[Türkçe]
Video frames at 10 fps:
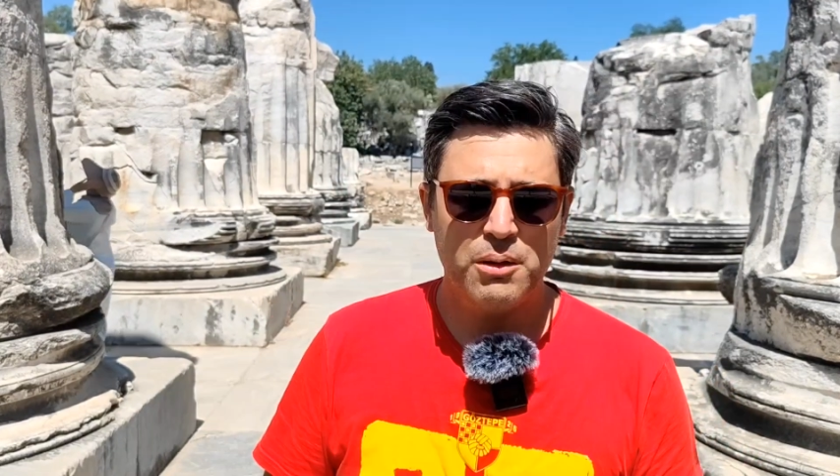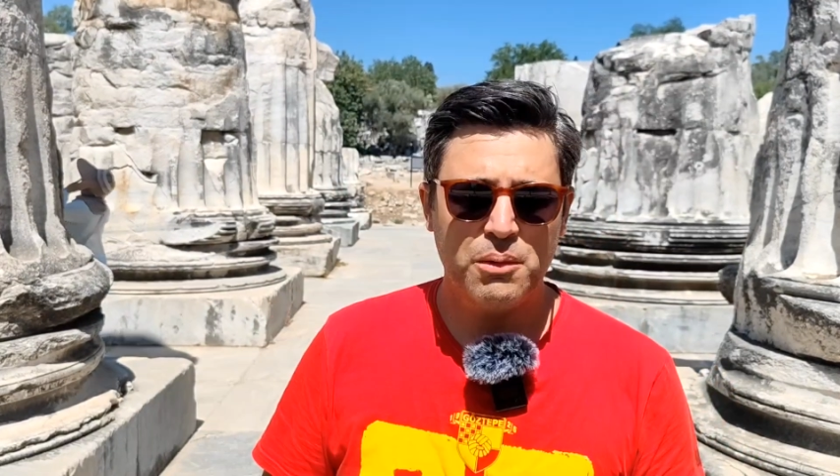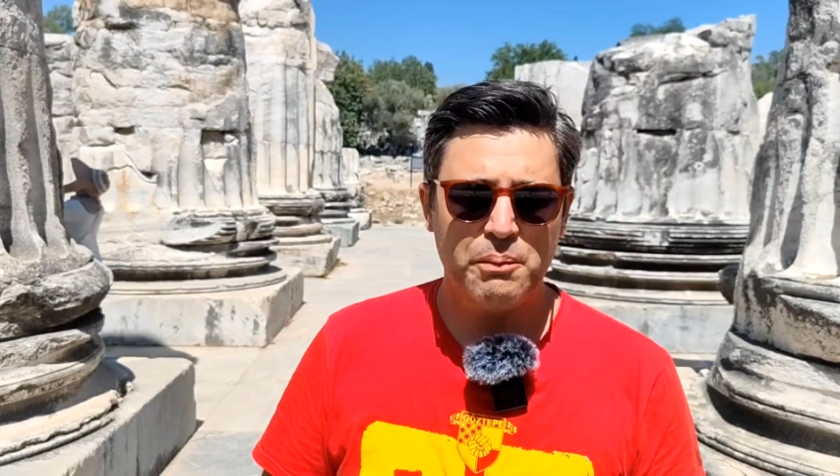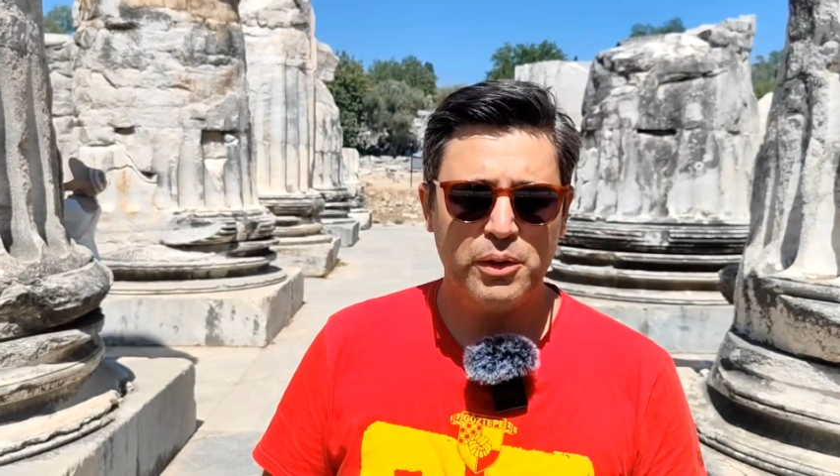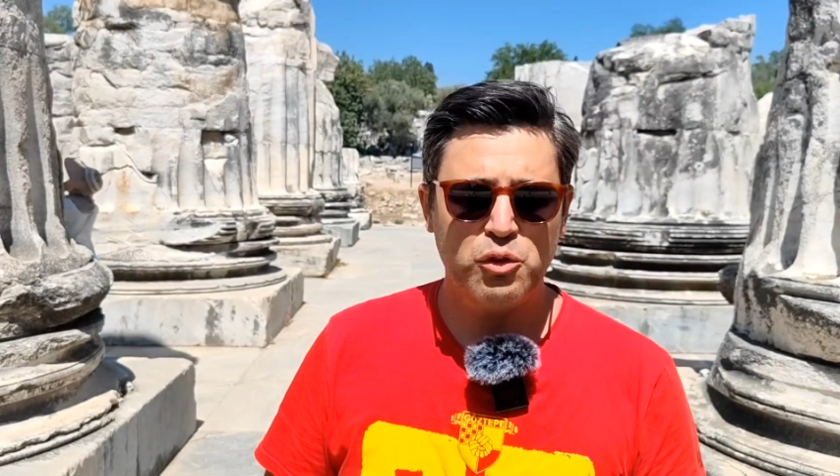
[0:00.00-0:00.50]

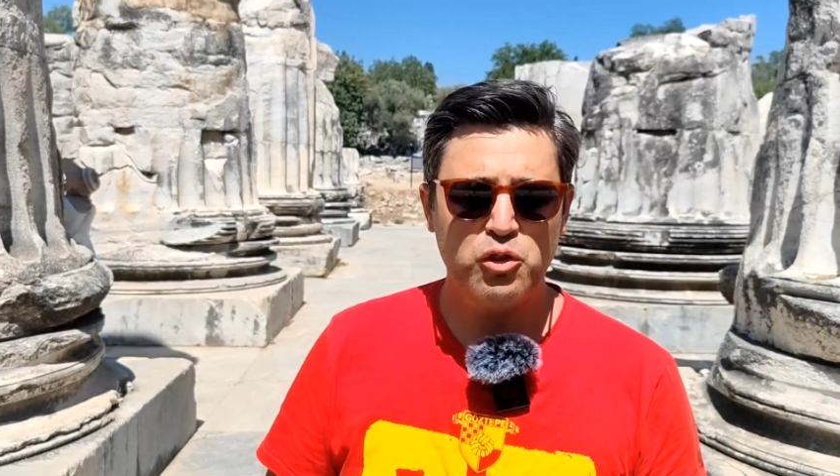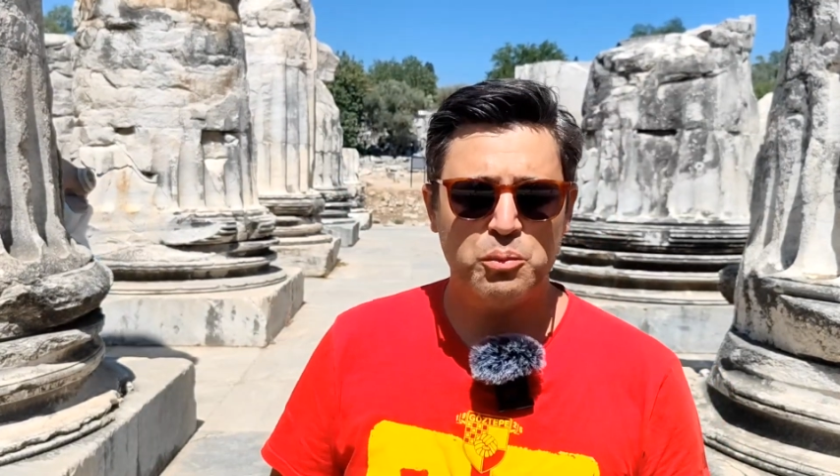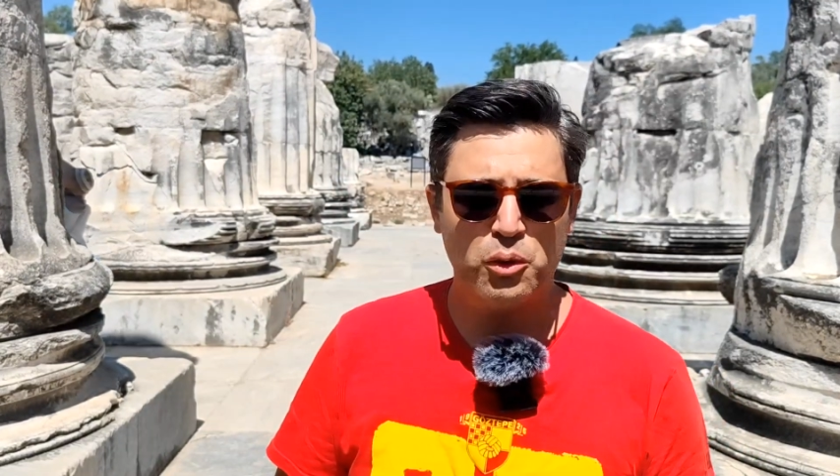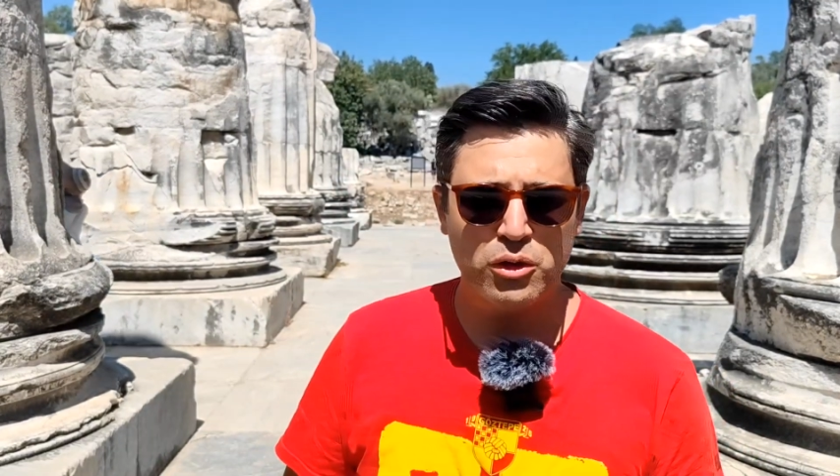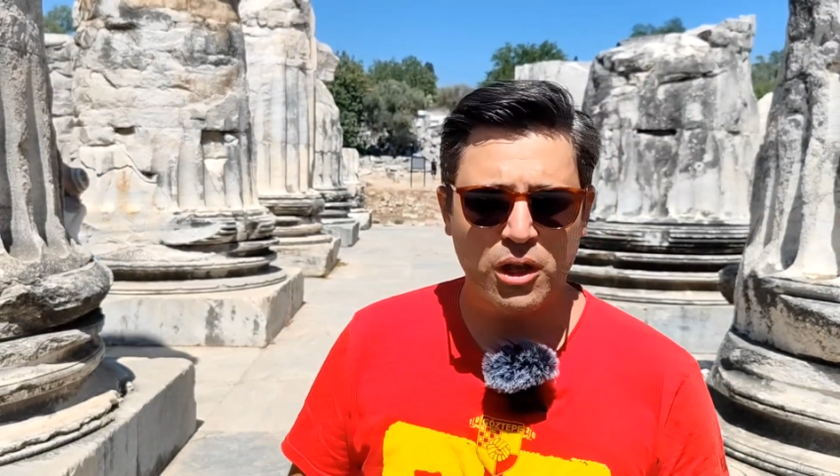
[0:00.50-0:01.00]
Batman
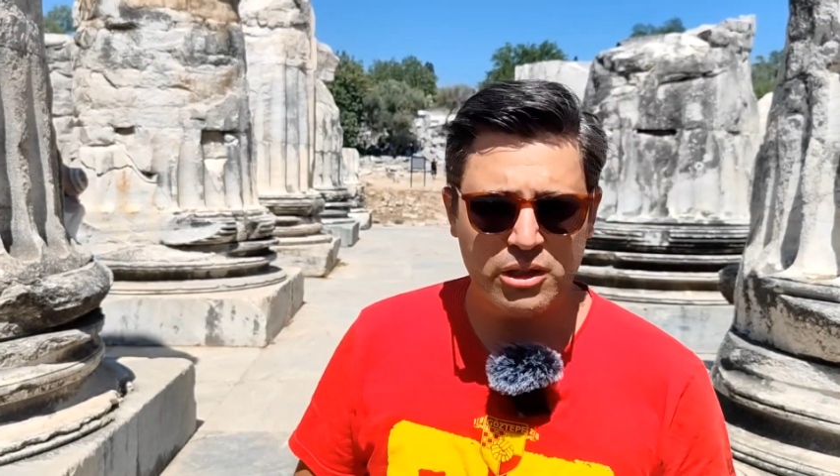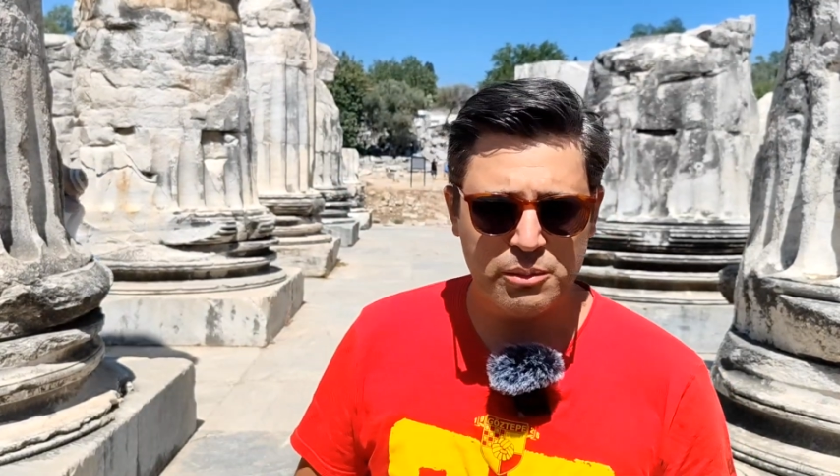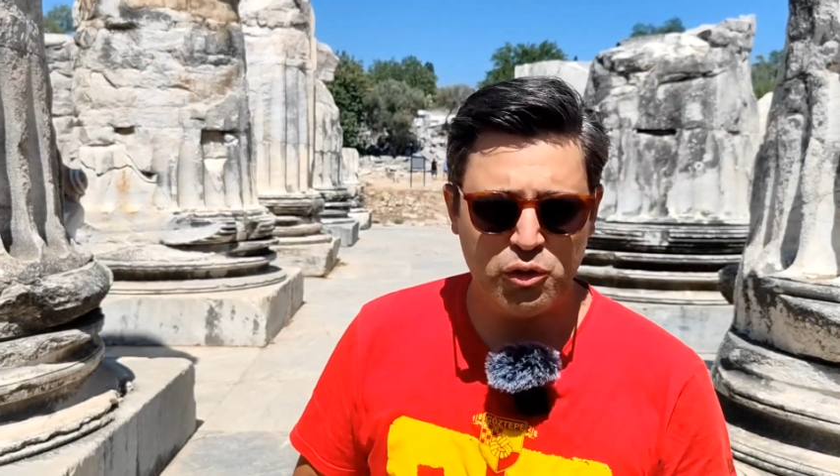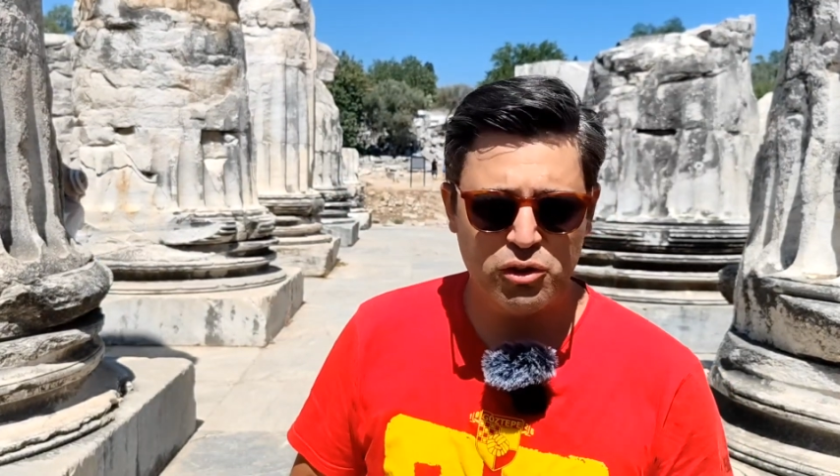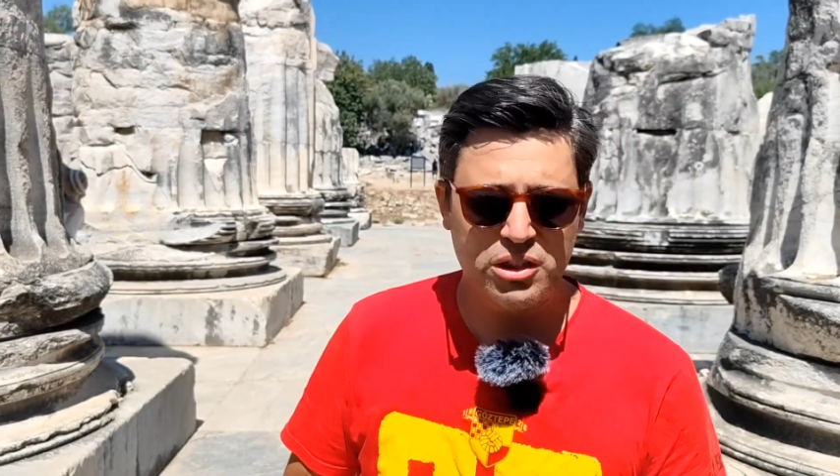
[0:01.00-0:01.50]
Petrolspor'un
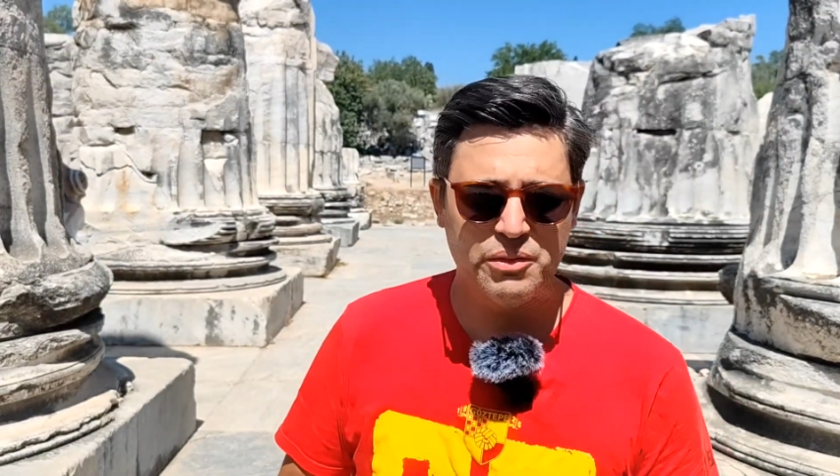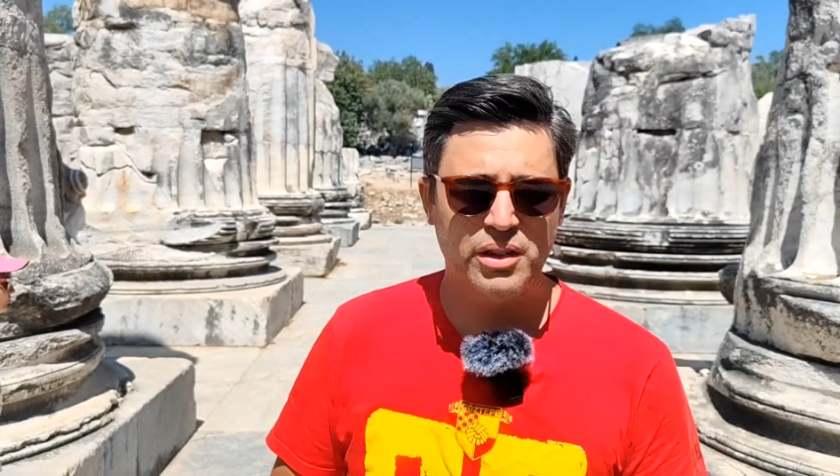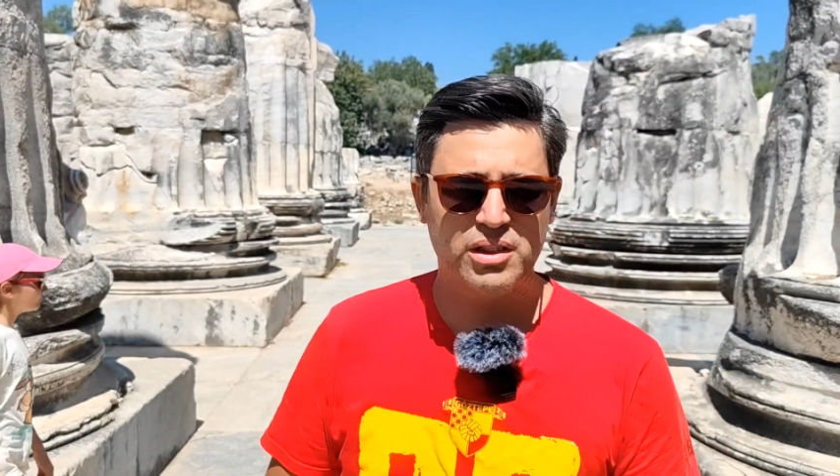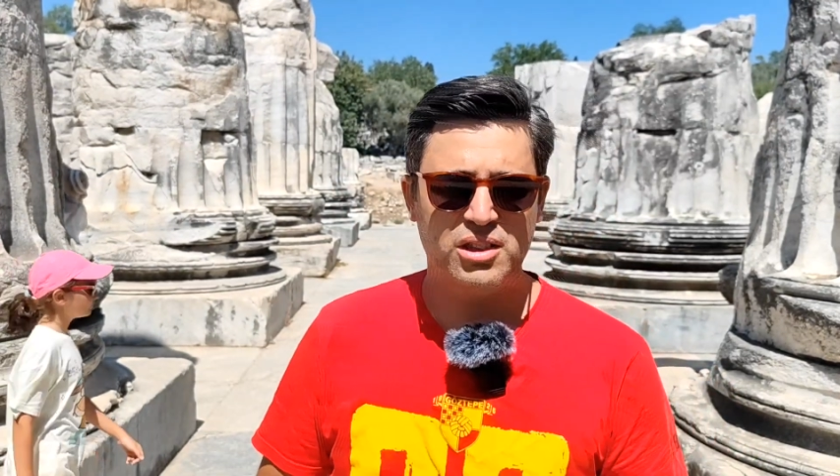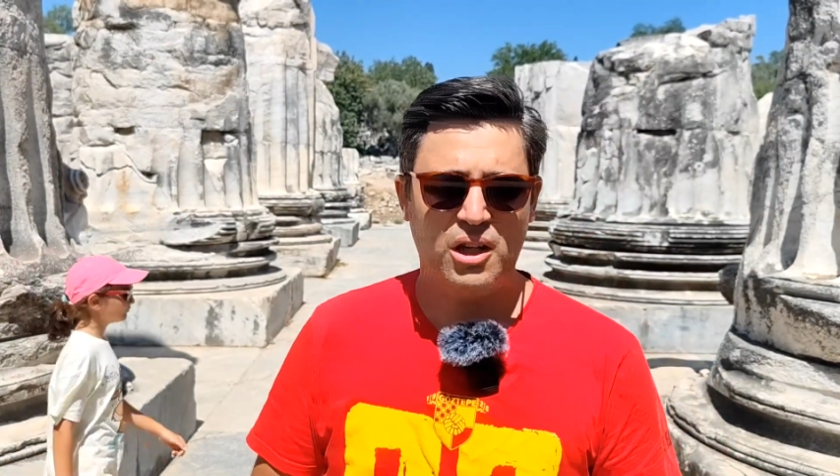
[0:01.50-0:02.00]
yardımcı hocası
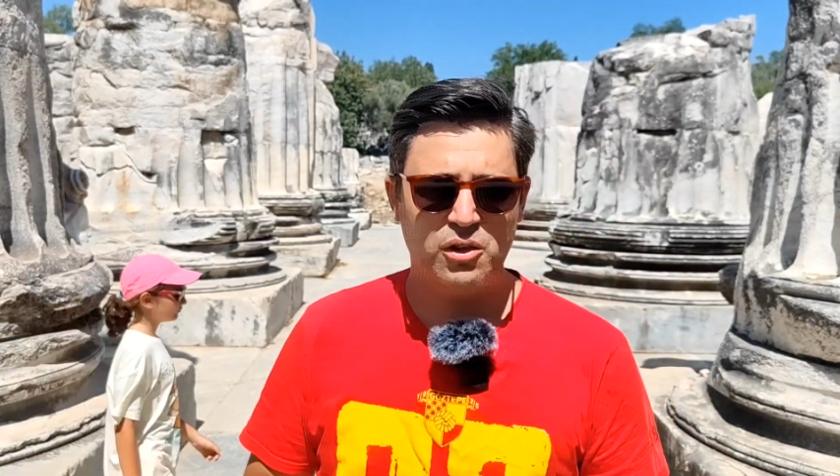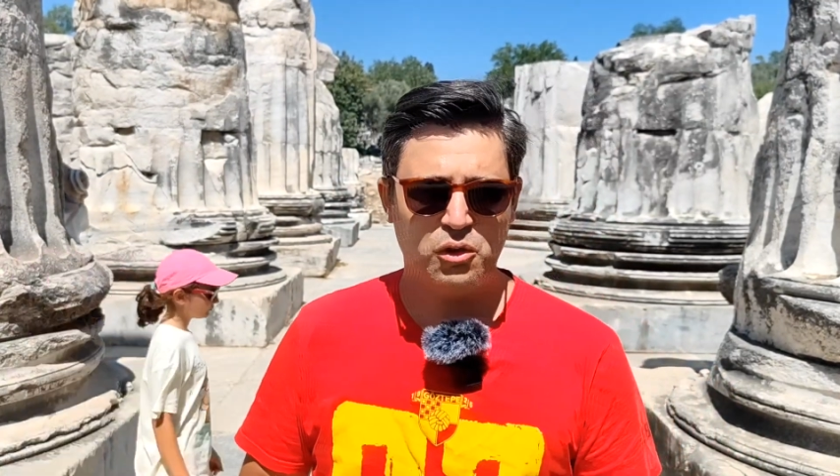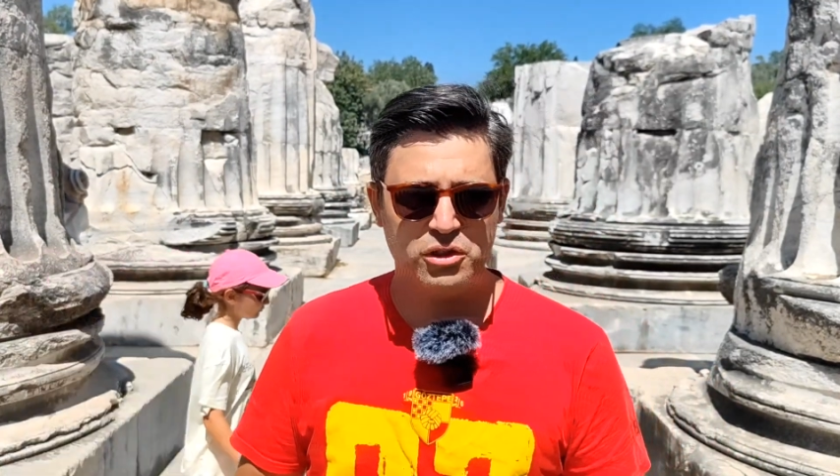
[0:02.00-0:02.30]
vardı Çağrı